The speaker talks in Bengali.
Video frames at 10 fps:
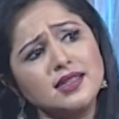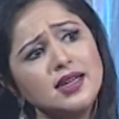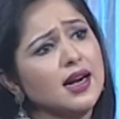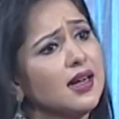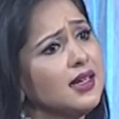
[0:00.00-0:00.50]
একটা
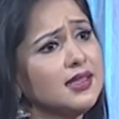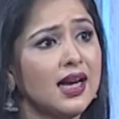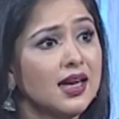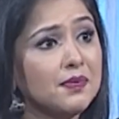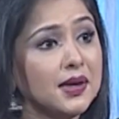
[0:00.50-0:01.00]
কারাকারি
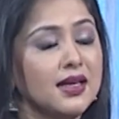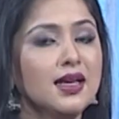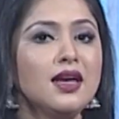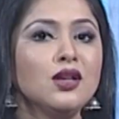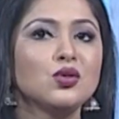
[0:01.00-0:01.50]
থাকবে
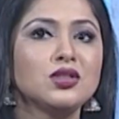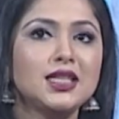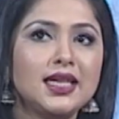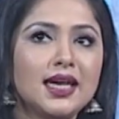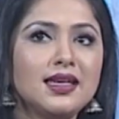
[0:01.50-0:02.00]
তো
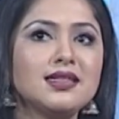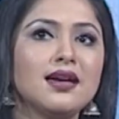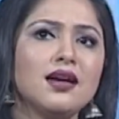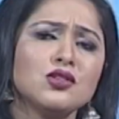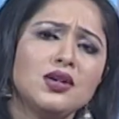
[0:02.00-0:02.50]
সেইখানে
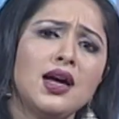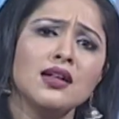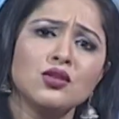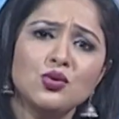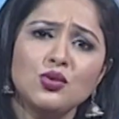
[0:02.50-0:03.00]
যারা আসলে
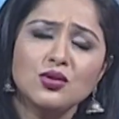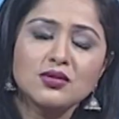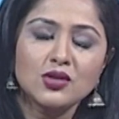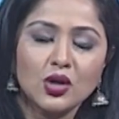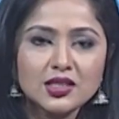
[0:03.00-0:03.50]
এত
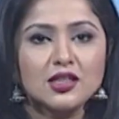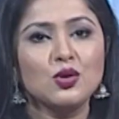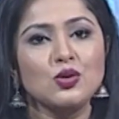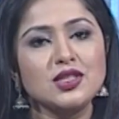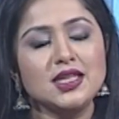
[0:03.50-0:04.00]
চর্চা
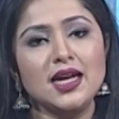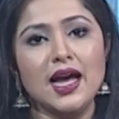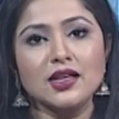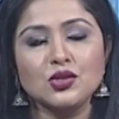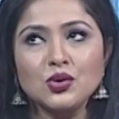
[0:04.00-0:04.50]
করছে
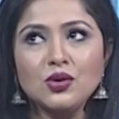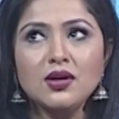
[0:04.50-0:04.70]
এত